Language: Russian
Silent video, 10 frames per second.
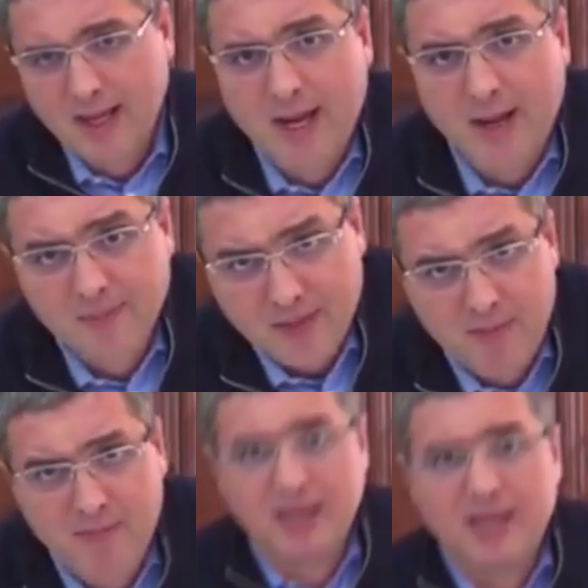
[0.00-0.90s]
такая
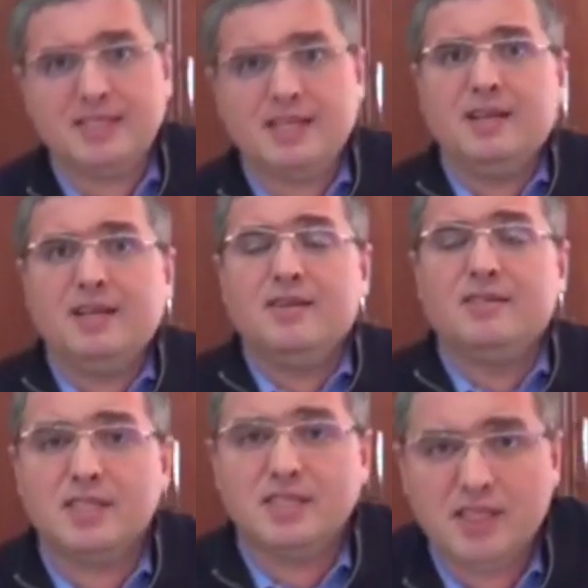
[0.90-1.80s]
операция
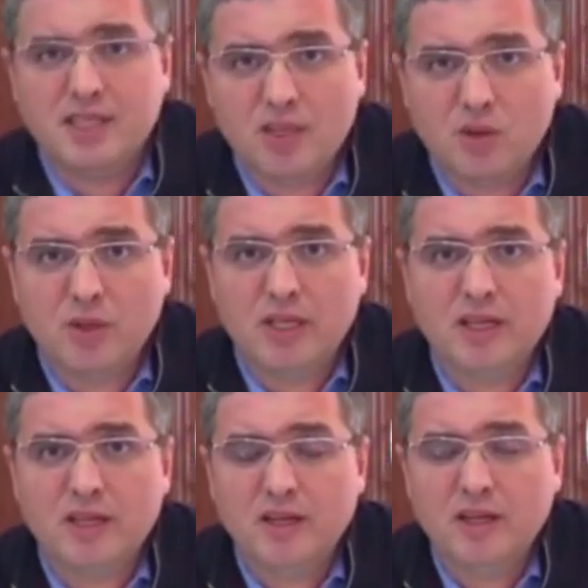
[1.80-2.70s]
в соседней
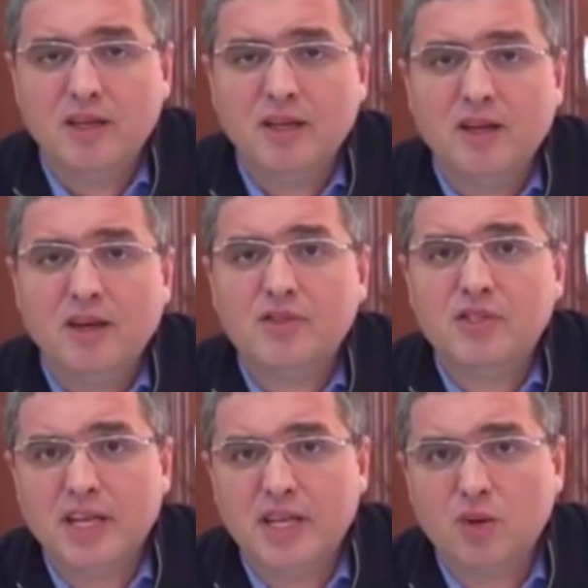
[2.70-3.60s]
Румынии.
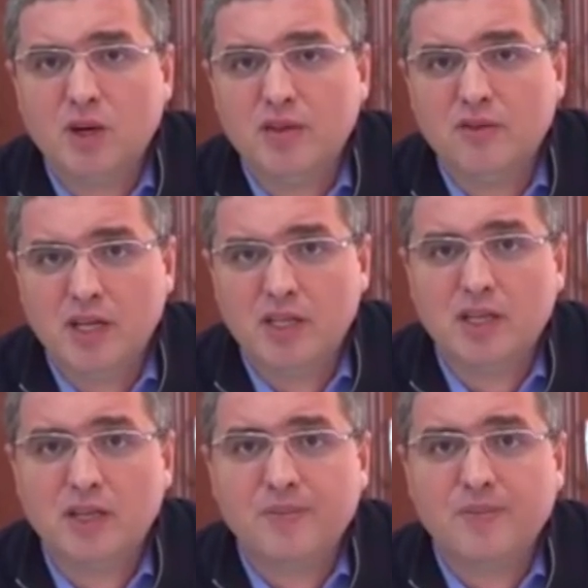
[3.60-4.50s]
В среду они
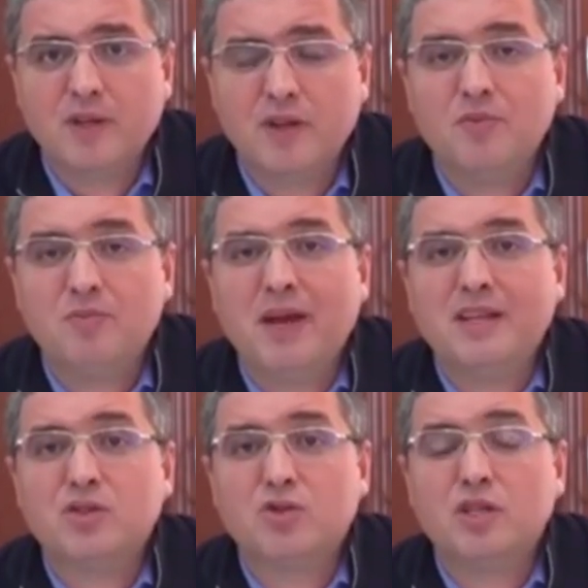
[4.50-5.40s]
вылетели, в
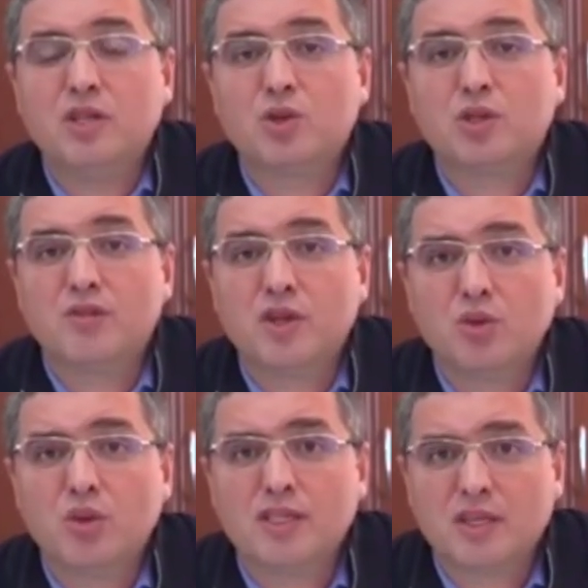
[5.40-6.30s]
пятницу они уже
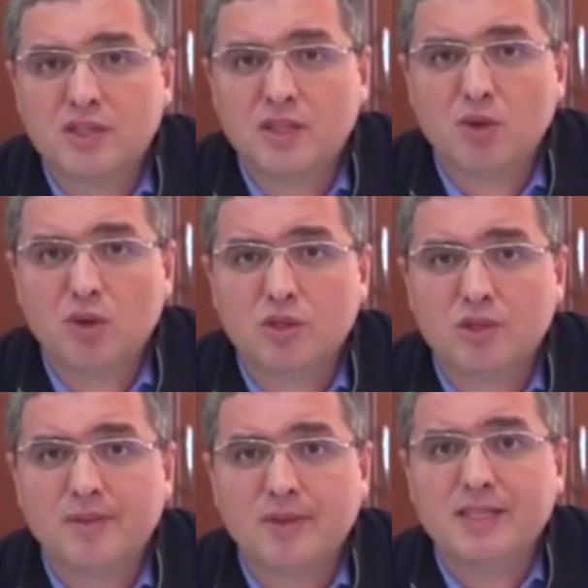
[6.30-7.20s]
вернулись со всем
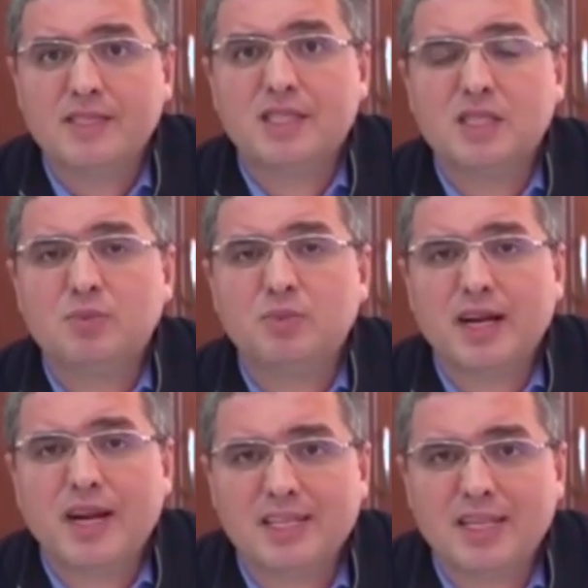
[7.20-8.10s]
грузом, с
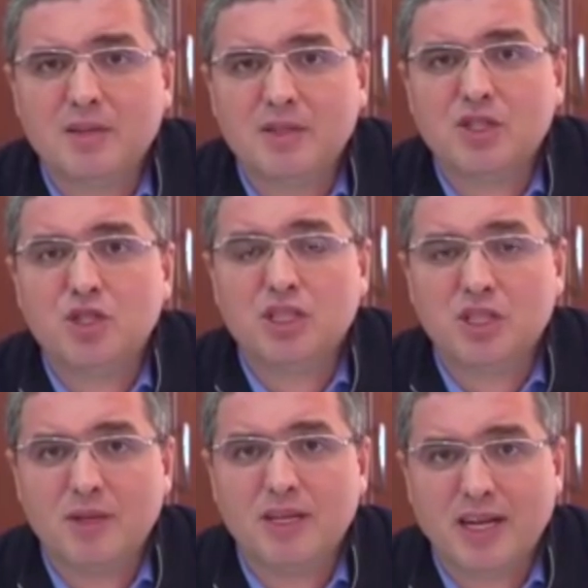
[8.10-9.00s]
респираторами,
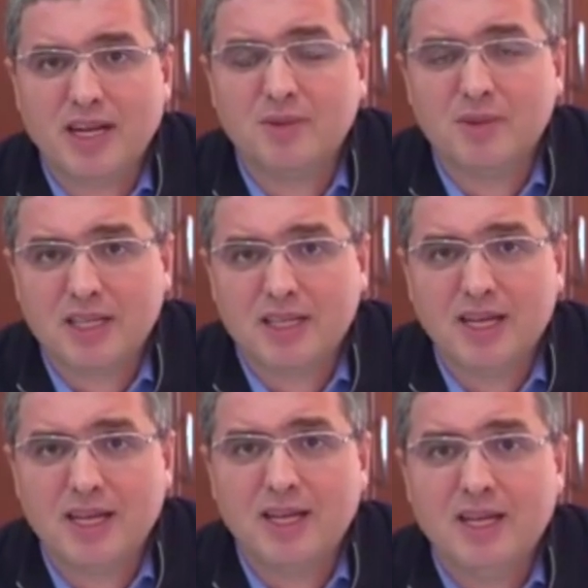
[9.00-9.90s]
защитными экранами и
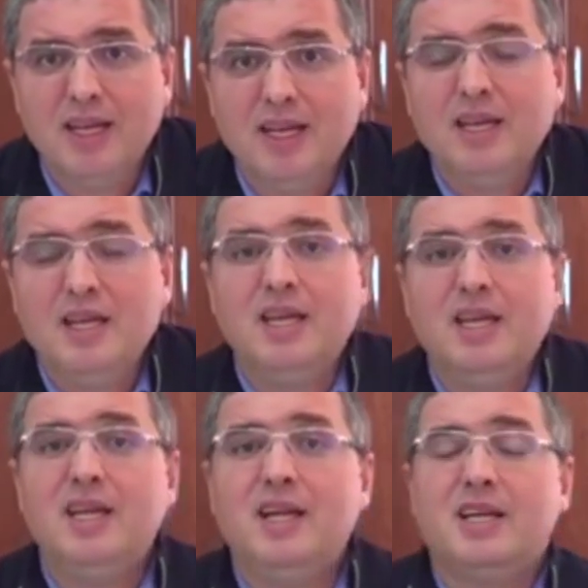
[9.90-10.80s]
так далее.
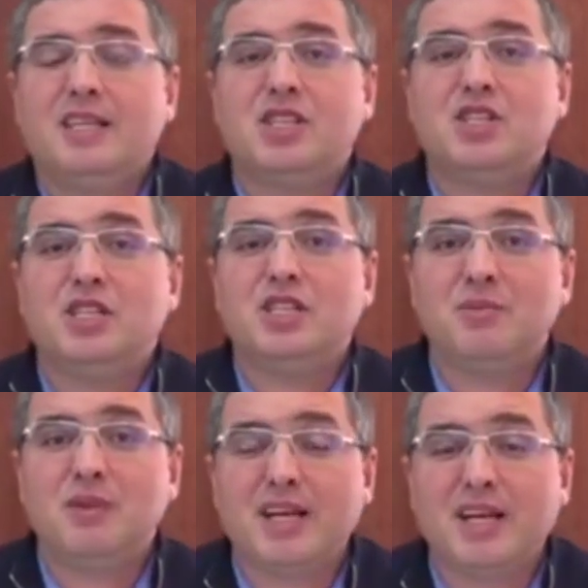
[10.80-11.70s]
И
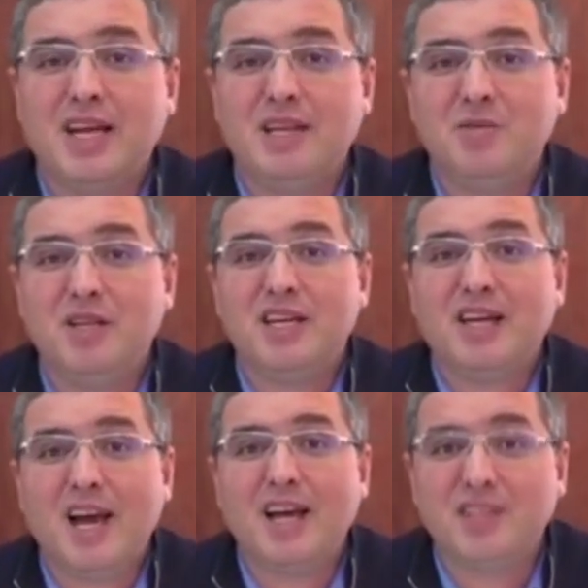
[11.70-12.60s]
защитными экранами
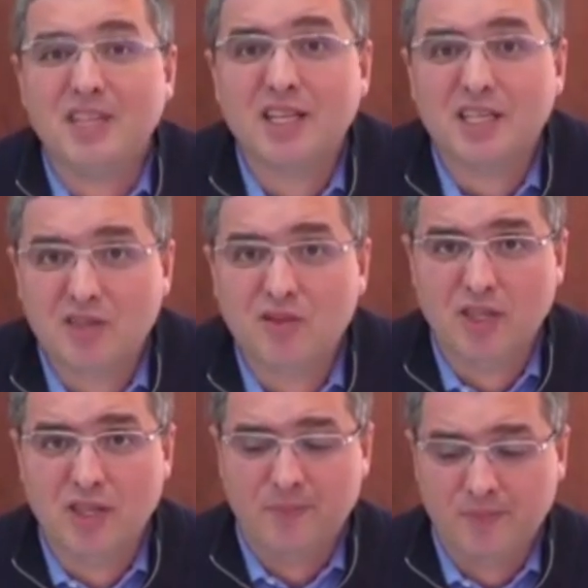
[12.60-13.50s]
не как делаете
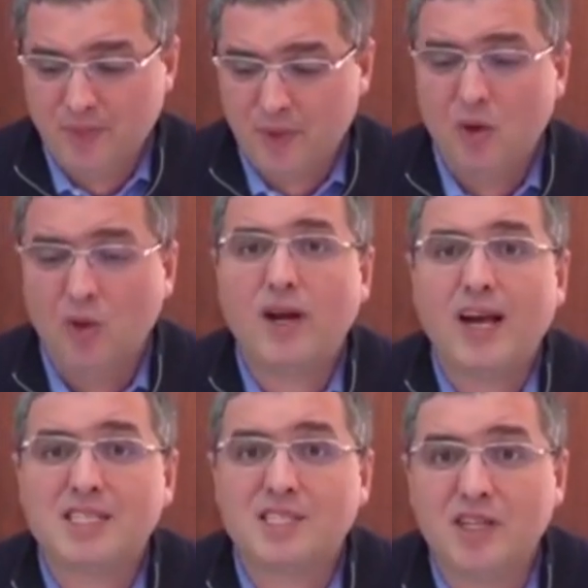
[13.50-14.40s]
вы,
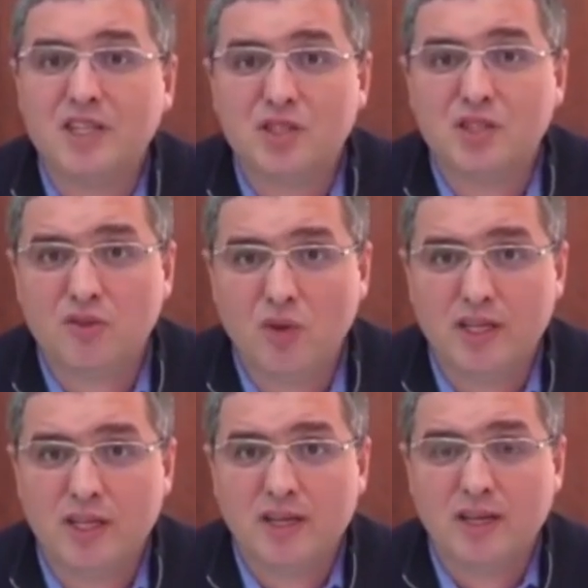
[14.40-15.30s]
указываете
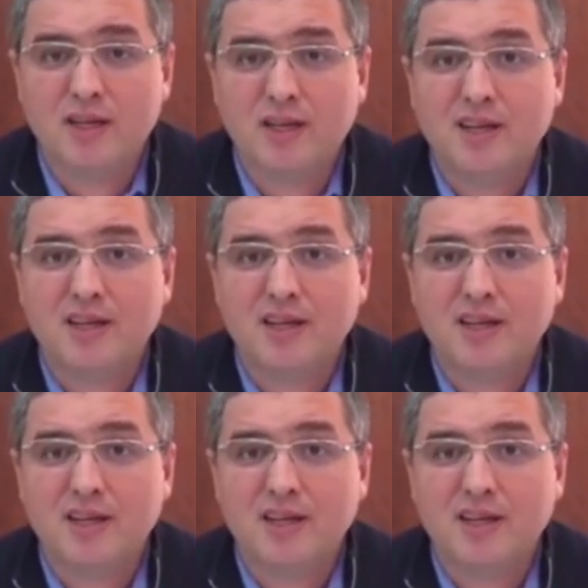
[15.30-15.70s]
сегодня,